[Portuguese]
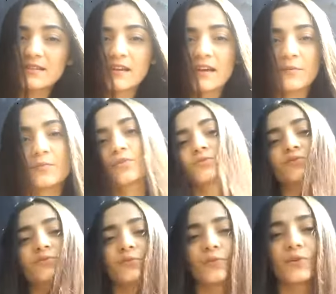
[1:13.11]
que é
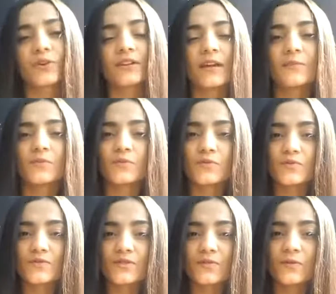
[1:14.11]
produtor, que é
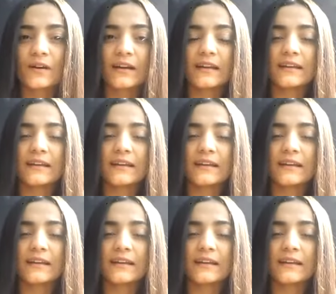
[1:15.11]
músico,